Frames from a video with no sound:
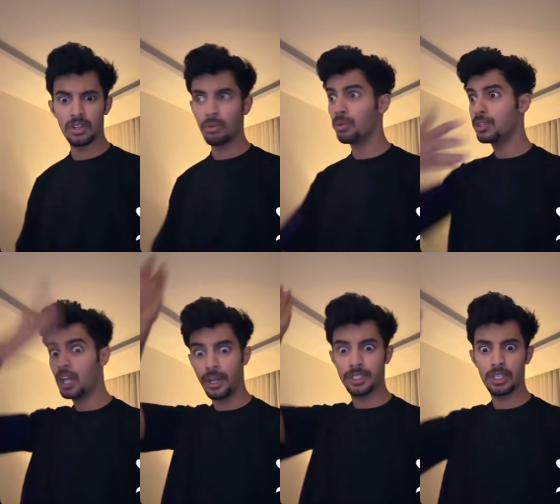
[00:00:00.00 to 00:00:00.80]

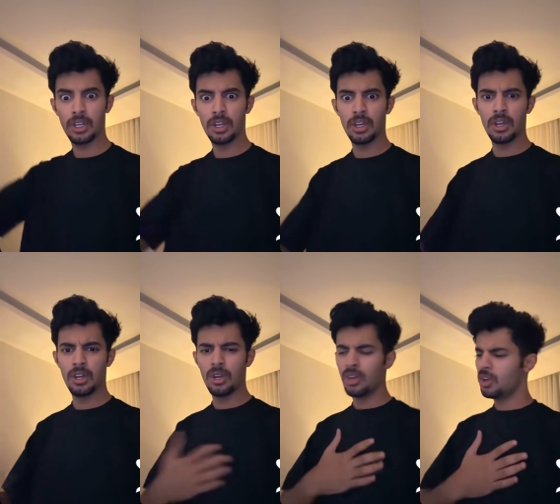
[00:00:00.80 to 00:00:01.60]
ودعت
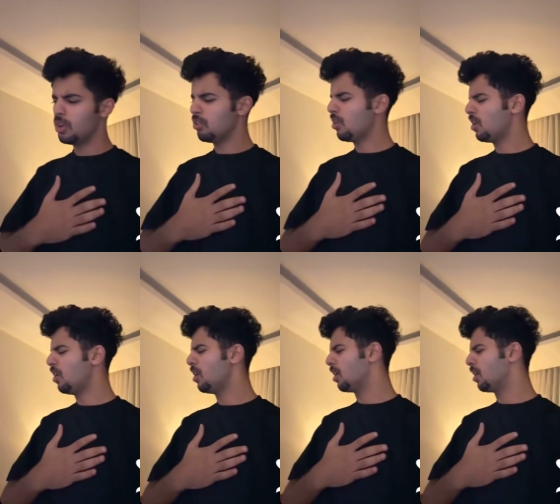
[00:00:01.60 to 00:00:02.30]
اوه